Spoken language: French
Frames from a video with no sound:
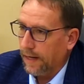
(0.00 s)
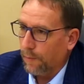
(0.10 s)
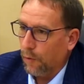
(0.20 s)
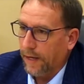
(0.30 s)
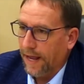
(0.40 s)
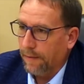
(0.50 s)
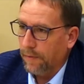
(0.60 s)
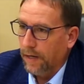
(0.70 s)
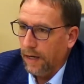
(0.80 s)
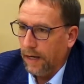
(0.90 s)
dans mon CAM
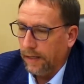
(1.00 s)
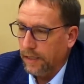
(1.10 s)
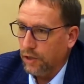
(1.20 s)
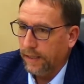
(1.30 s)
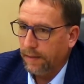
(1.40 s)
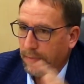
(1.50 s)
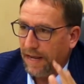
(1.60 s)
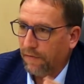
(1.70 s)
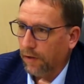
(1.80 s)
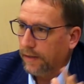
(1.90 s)
a déjà été
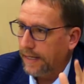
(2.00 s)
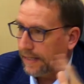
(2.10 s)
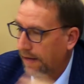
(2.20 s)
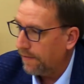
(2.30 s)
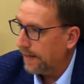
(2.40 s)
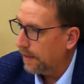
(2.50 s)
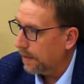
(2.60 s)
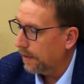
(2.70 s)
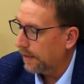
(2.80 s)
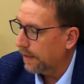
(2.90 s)
bien forte et avait,
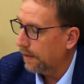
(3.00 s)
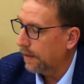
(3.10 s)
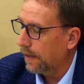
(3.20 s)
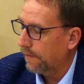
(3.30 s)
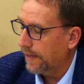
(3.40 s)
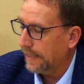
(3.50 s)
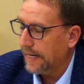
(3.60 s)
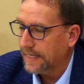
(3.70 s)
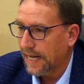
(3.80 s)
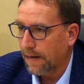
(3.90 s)
été avait été
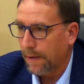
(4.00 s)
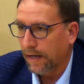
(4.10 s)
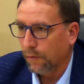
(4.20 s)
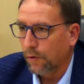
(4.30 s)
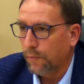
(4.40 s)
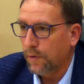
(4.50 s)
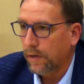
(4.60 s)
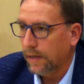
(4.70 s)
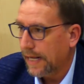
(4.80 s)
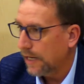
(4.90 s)
laissée à l'abandon
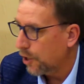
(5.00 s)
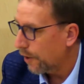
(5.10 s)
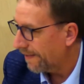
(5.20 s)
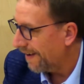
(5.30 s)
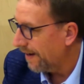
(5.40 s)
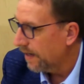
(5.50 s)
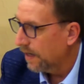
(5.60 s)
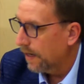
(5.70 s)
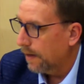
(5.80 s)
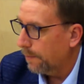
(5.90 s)
depuis quelques temps.
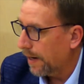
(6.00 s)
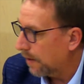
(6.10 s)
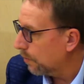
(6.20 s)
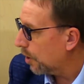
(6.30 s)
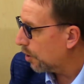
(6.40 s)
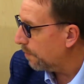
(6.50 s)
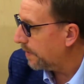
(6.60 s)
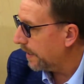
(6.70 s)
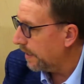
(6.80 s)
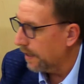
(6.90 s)
Par contre, le
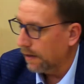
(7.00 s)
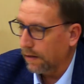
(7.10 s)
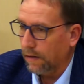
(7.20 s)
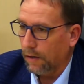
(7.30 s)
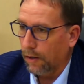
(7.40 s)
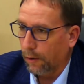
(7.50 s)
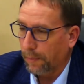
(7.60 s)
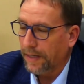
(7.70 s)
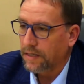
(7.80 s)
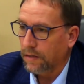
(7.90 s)
comité euh, a
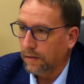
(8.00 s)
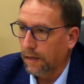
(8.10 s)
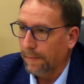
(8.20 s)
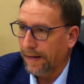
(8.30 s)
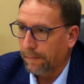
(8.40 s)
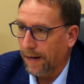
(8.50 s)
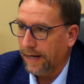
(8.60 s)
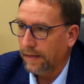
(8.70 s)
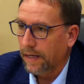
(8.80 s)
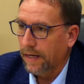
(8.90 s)
repris ça de main de
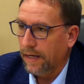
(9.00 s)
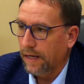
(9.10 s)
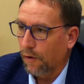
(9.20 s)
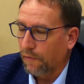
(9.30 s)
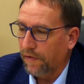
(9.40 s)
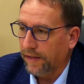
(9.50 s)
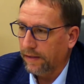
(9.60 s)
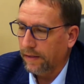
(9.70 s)
maître et ont fait